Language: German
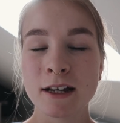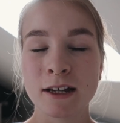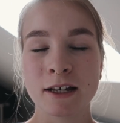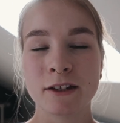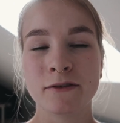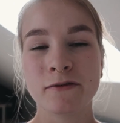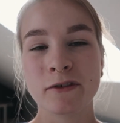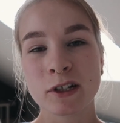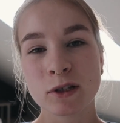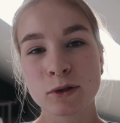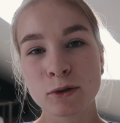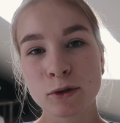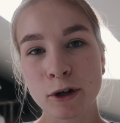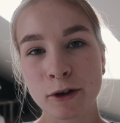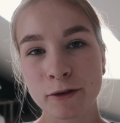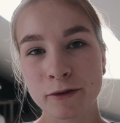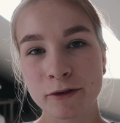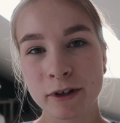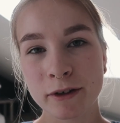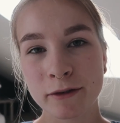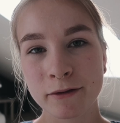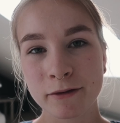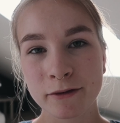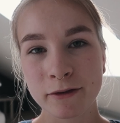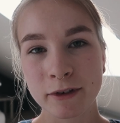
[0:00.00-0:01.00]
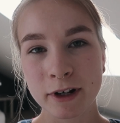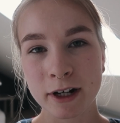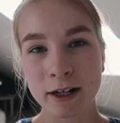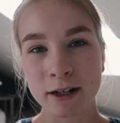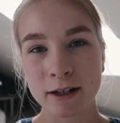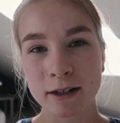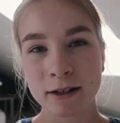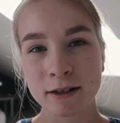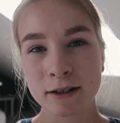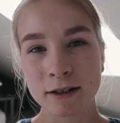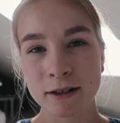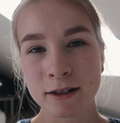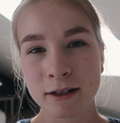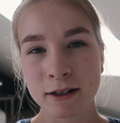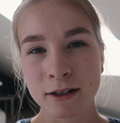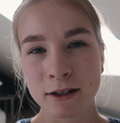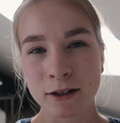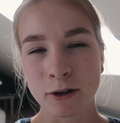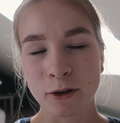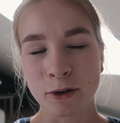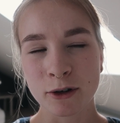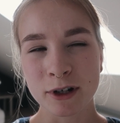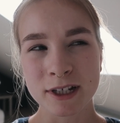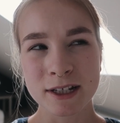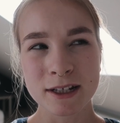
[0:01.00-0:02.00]
Ich versuche auf jeden Fall,
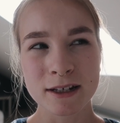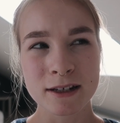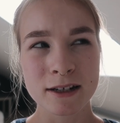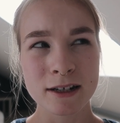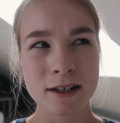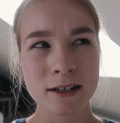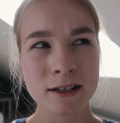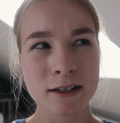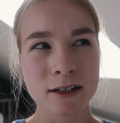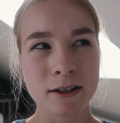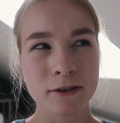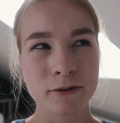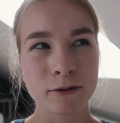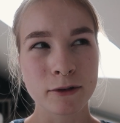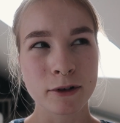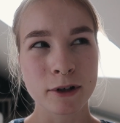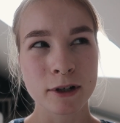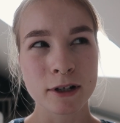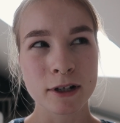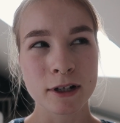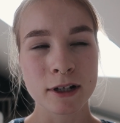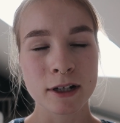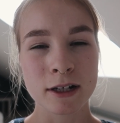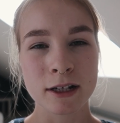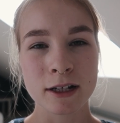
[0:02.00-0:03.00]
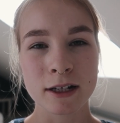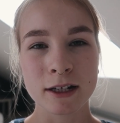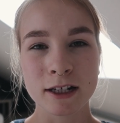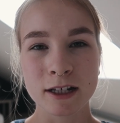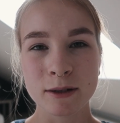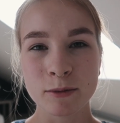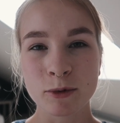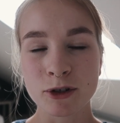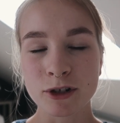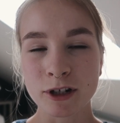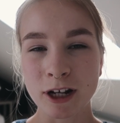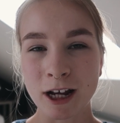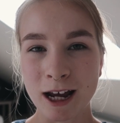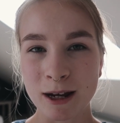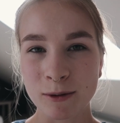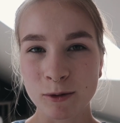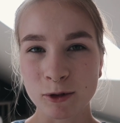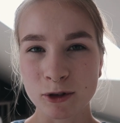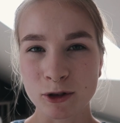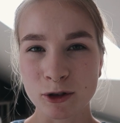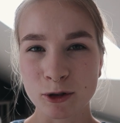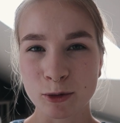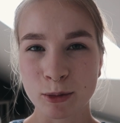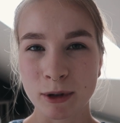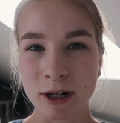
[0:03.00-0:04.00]
euch den Link davon in die
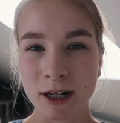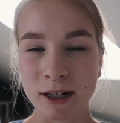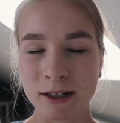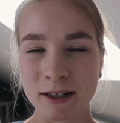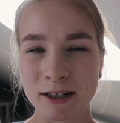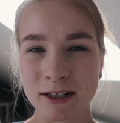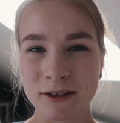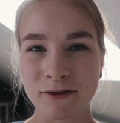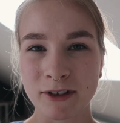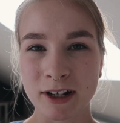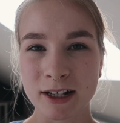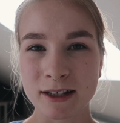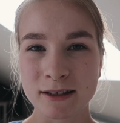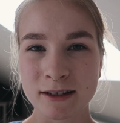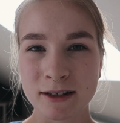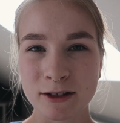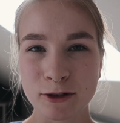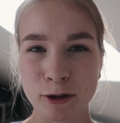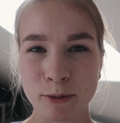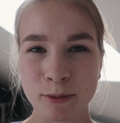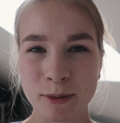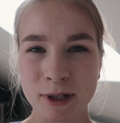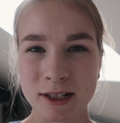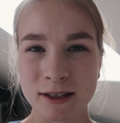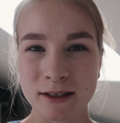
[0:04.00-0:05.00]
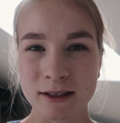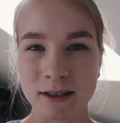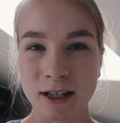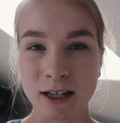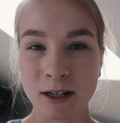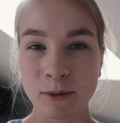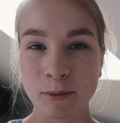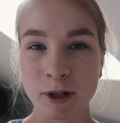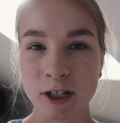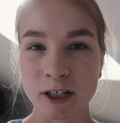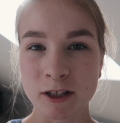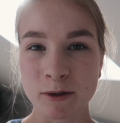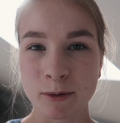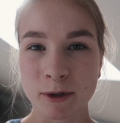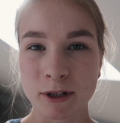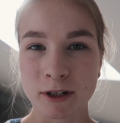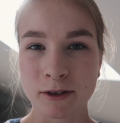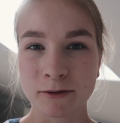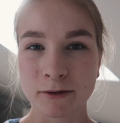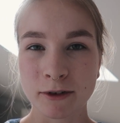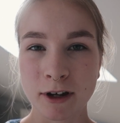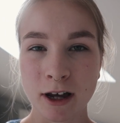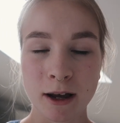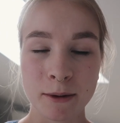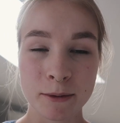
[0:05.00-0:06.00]
Beschreibung zu packen. Ich weiß nicht, ob das geht bei
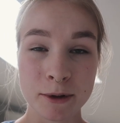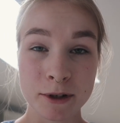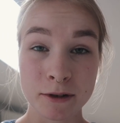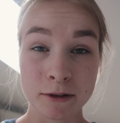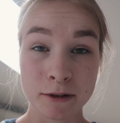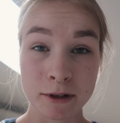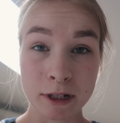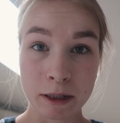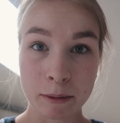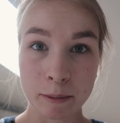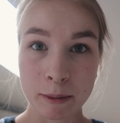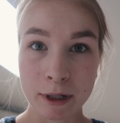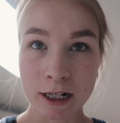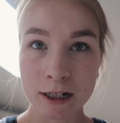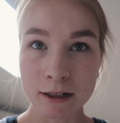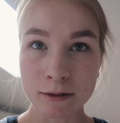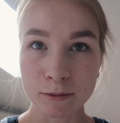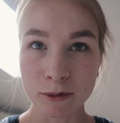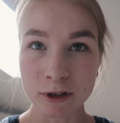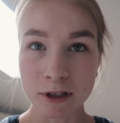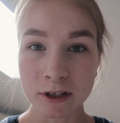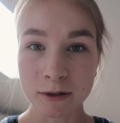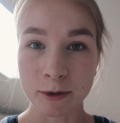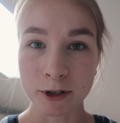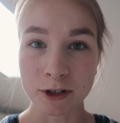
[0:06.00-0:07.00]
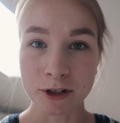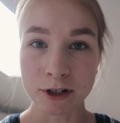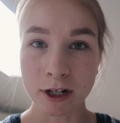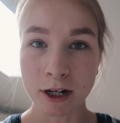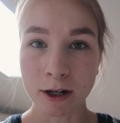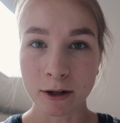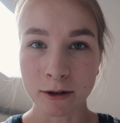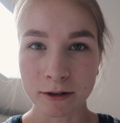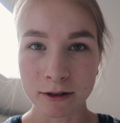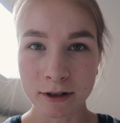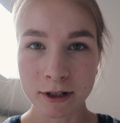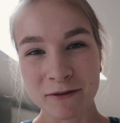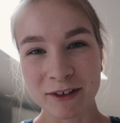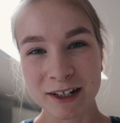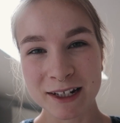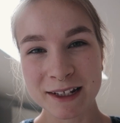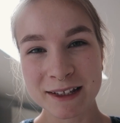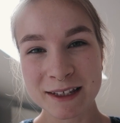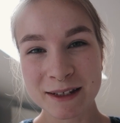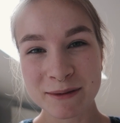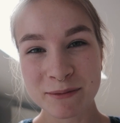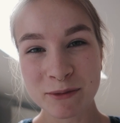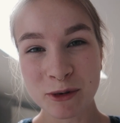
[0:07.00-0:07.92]
Spotify, habe ich noch nie gemacht. Muss ich mal schauen. Wenn ich es